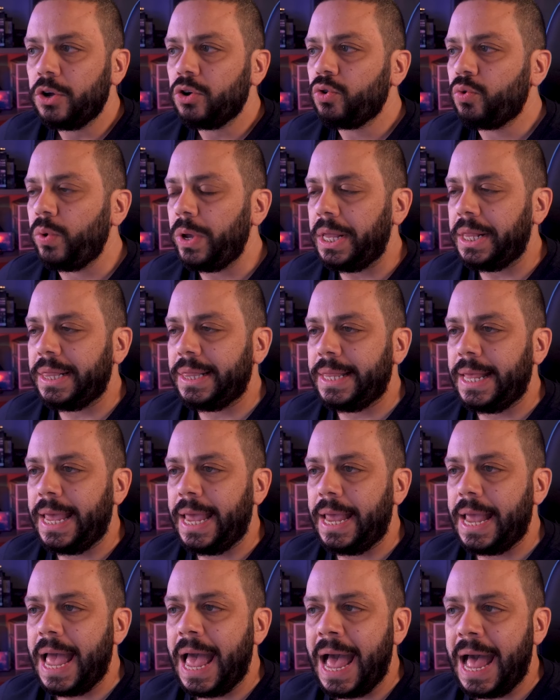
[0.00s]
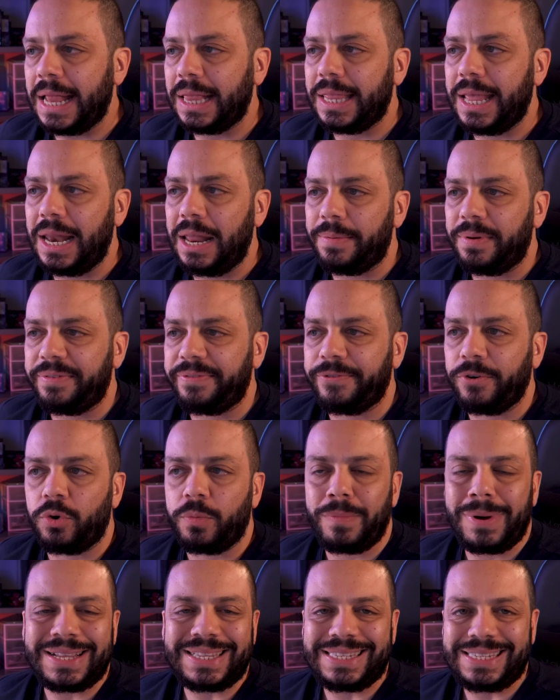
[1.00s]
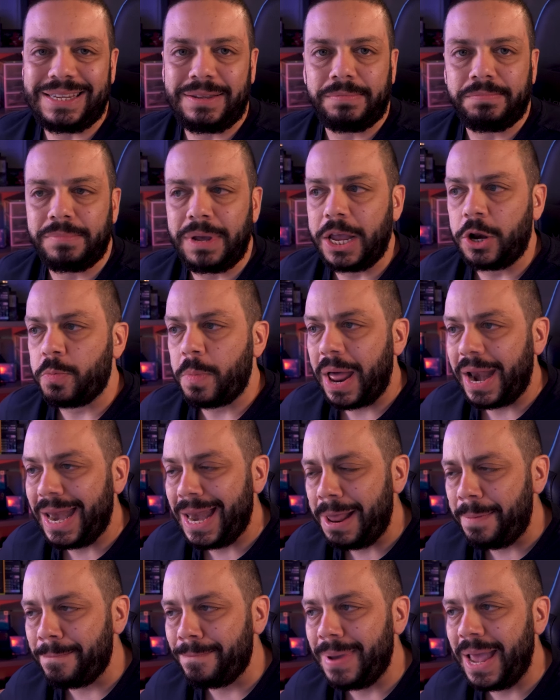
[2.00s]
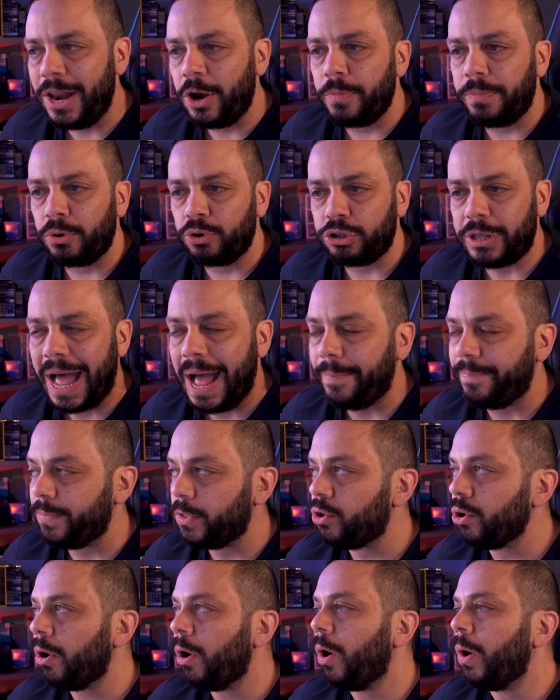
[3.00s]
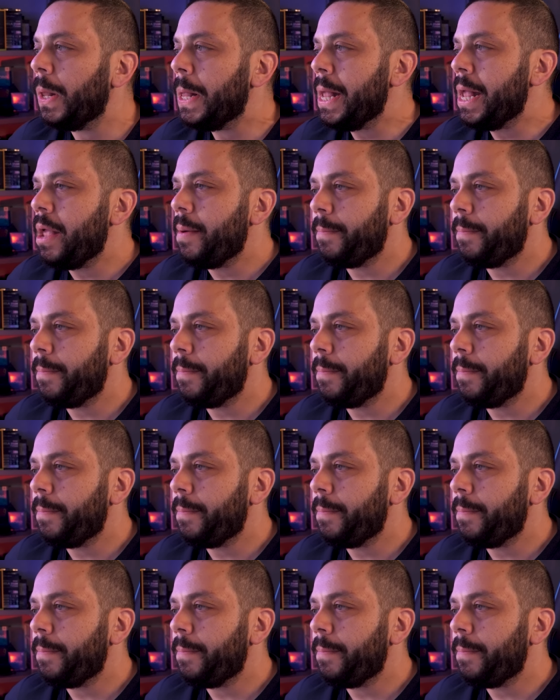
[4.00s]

quindi ha delle performance in meno, ma nemmeno poi tanto,